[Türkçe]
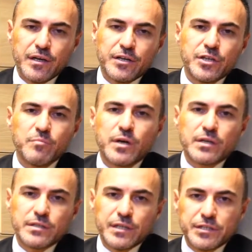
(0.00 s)
Yaşam
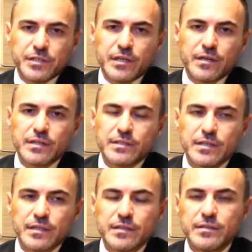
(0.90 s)
tarzı değişiklikleri
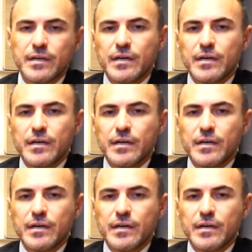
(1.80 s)
hastaların